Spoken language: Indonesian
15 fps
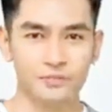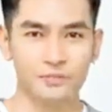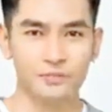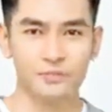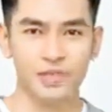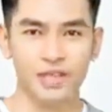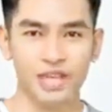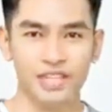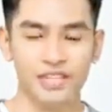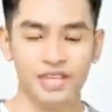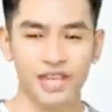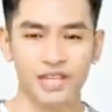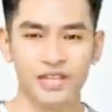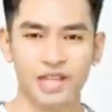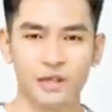dengan
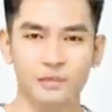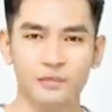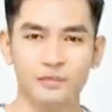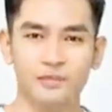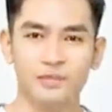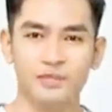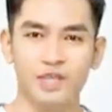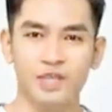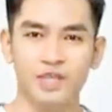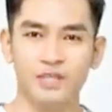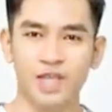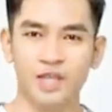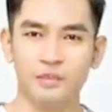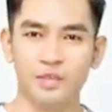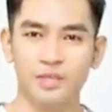kilatan kecemerlangan di
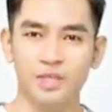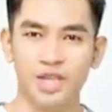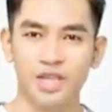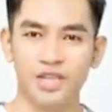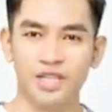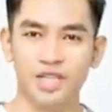matanya,